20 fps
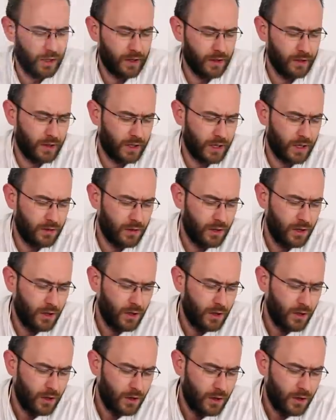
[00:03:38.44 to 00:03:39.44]
takılıyken
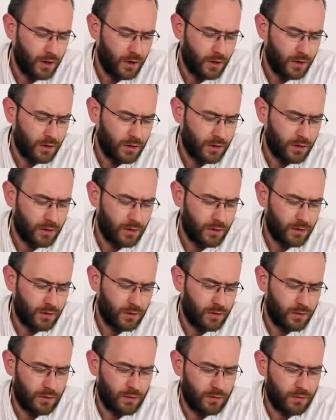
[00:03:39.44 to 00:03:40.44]
e,
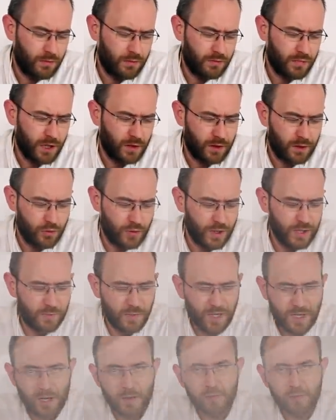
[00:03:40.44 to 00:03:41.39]
şey, USB